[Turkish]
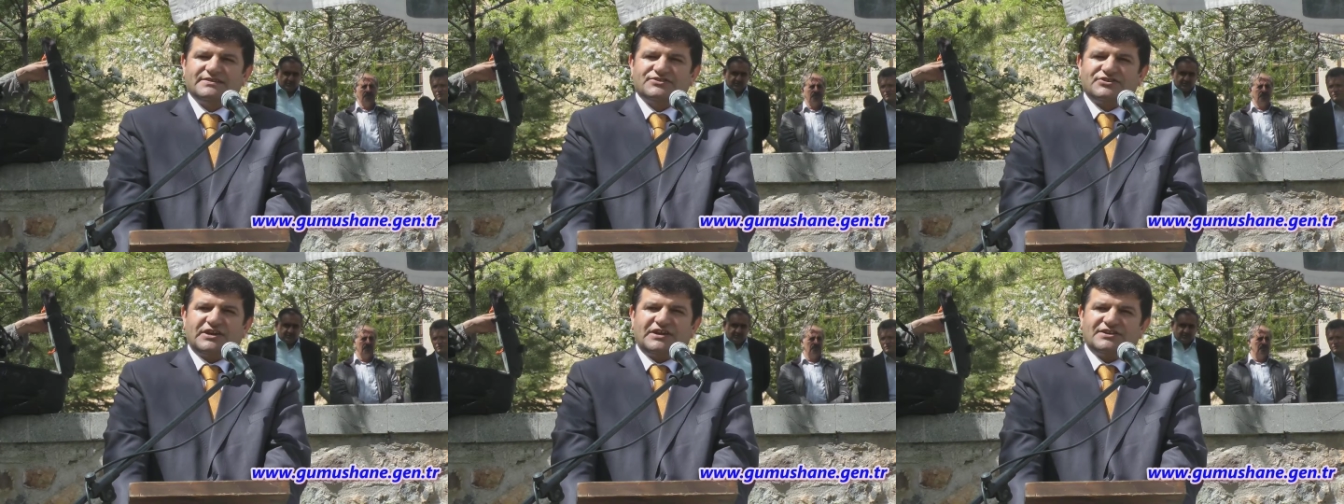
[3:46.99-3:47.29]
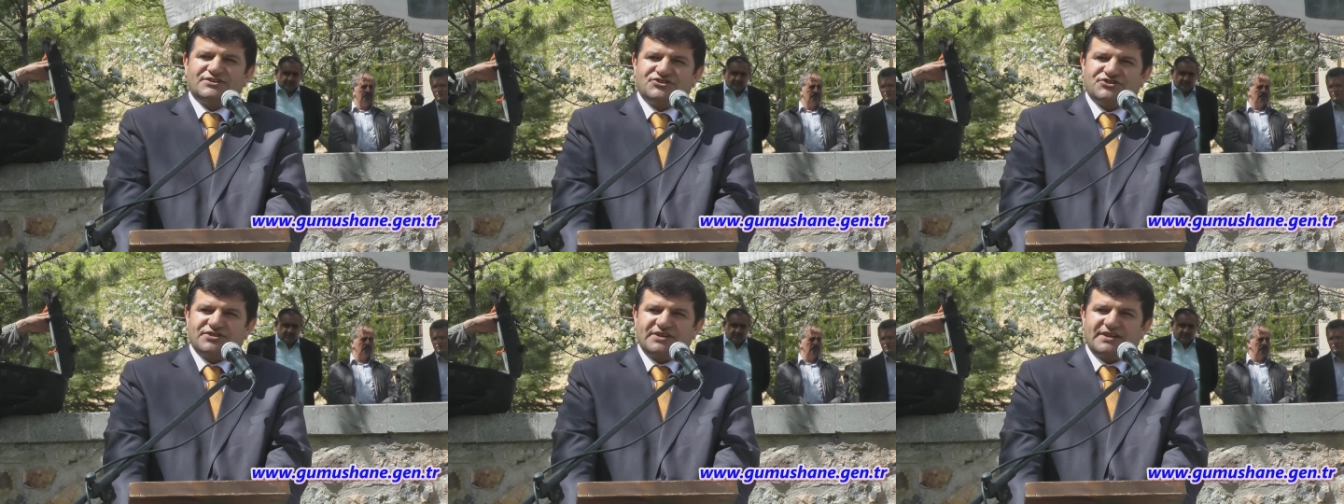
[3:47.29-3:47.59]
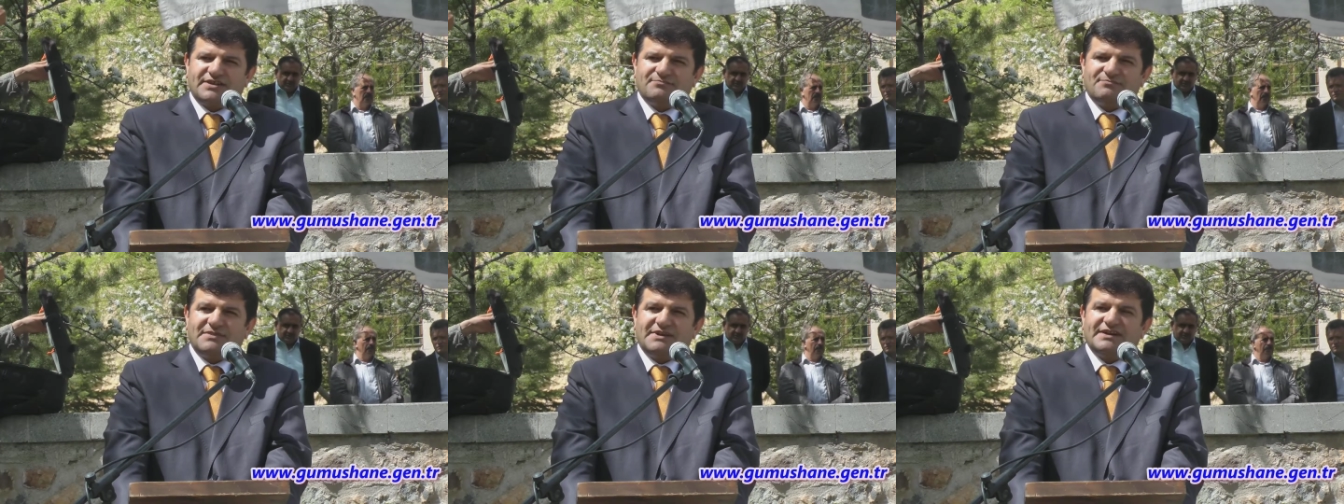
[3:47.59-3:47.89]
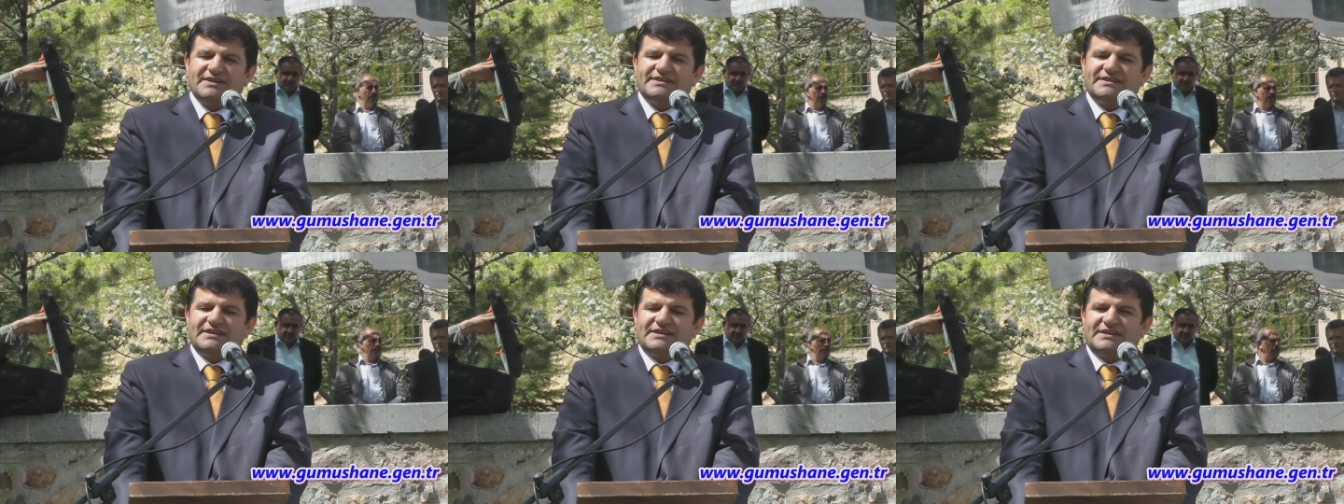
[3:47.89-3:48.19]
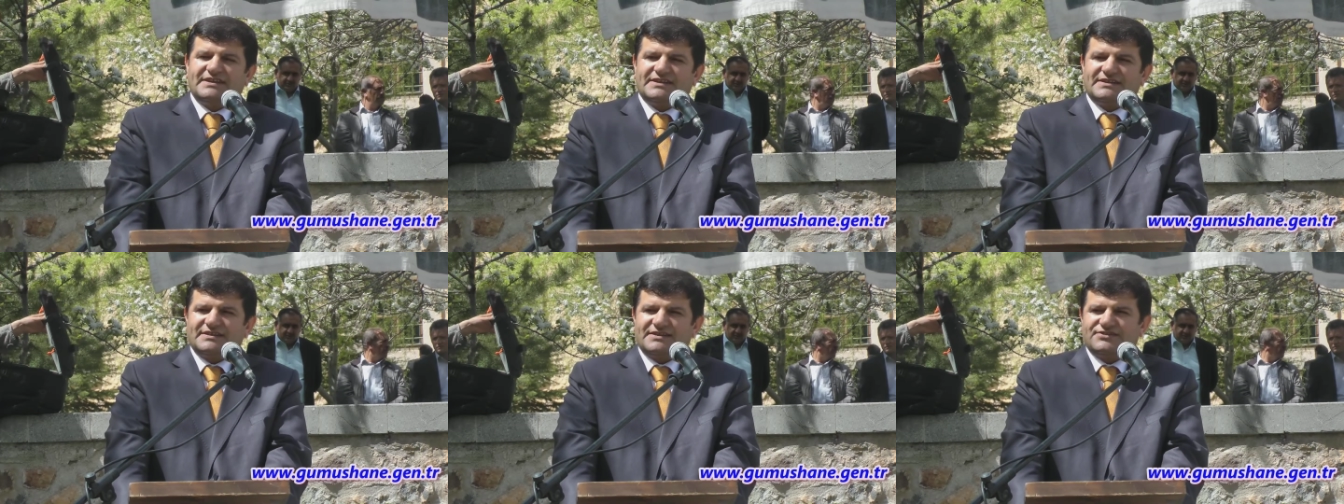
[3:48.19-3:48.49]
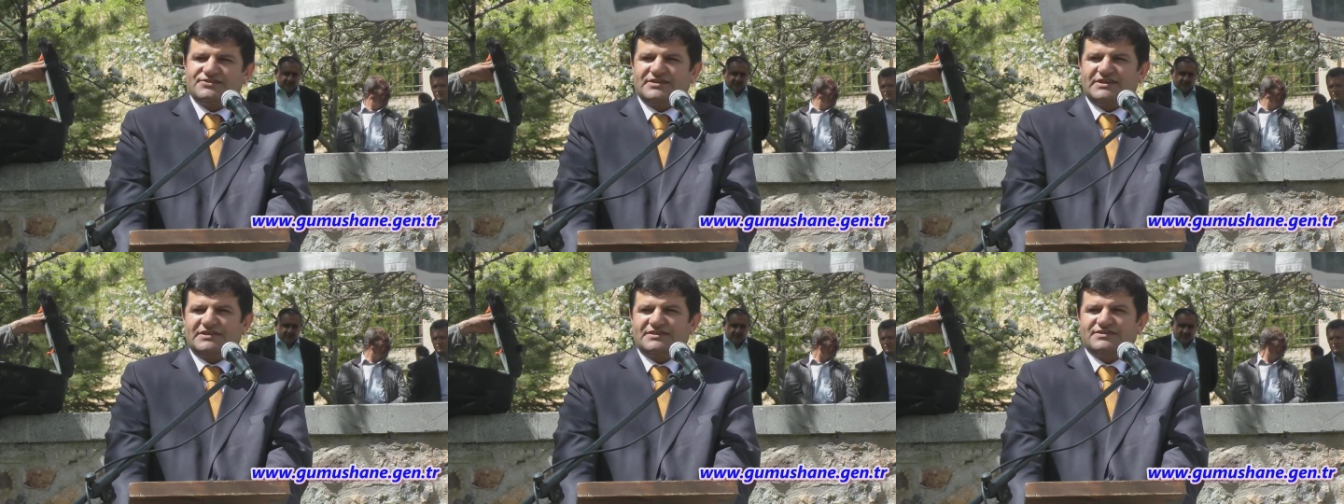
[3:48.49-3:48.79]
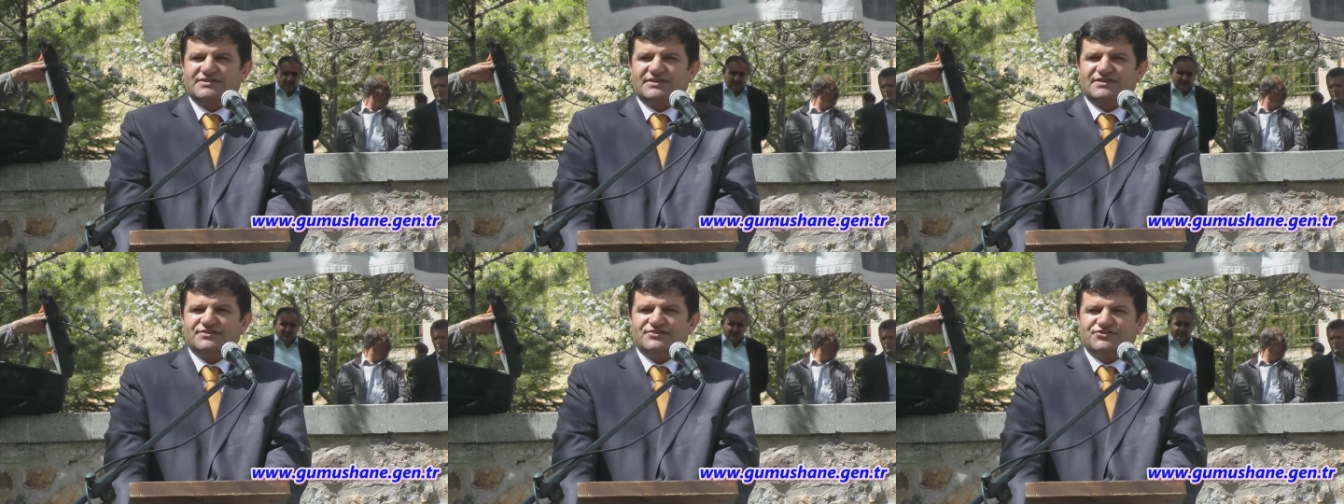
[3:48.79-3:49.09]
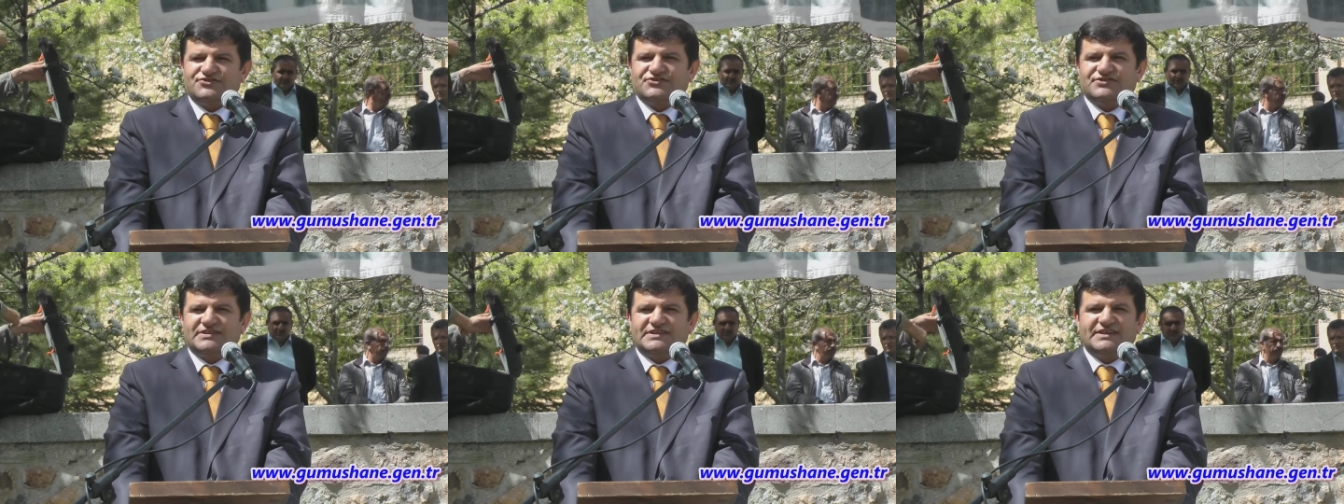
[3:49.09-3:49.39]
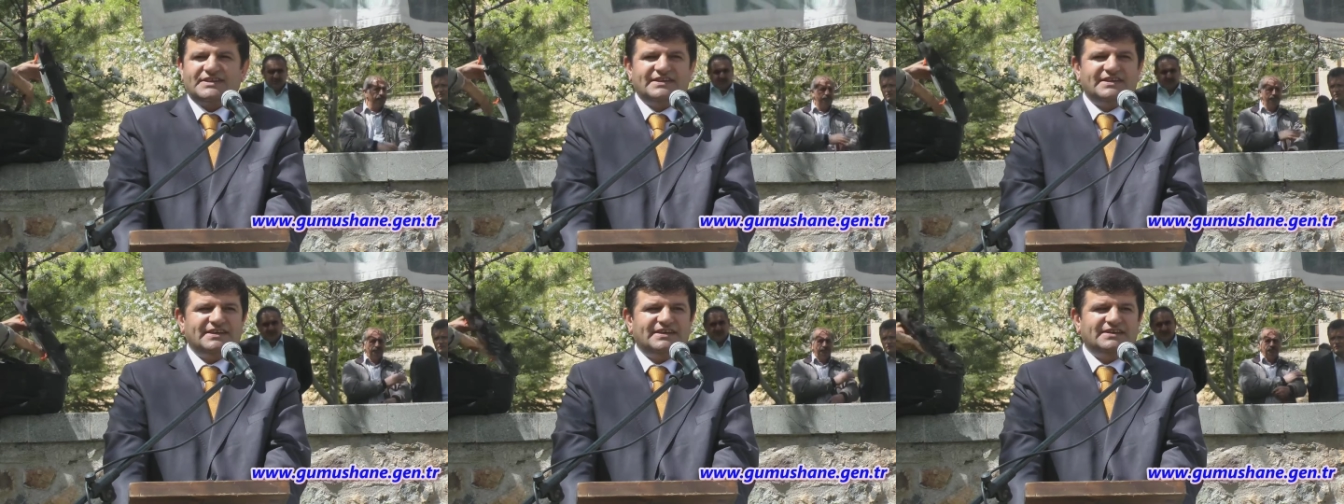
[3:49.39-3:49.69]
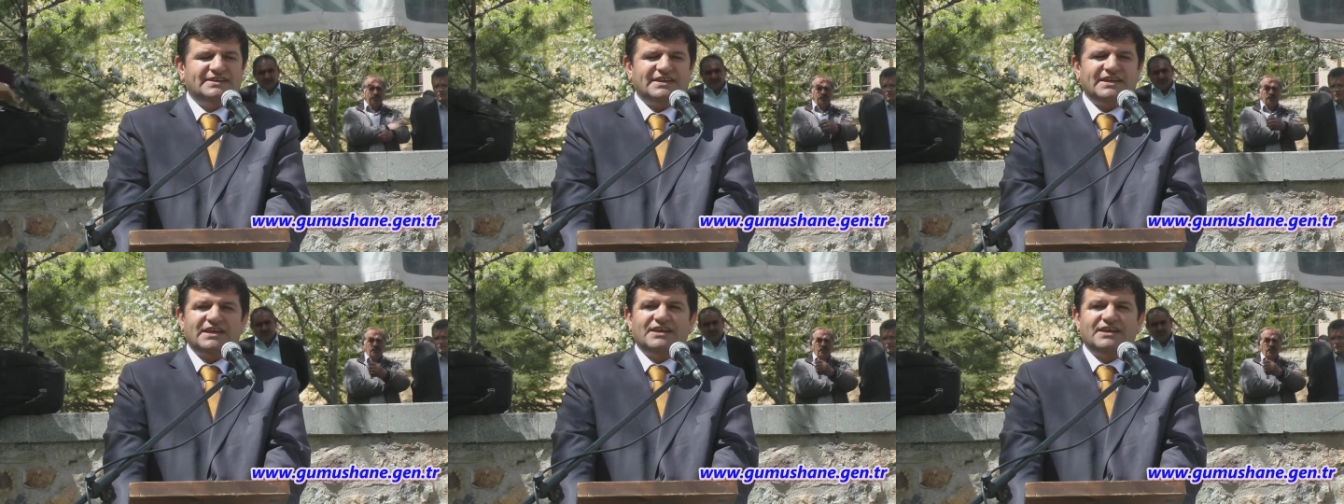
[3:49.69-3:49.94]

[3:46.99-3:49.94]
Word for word: çalışan, madenlerde çalışan işçilere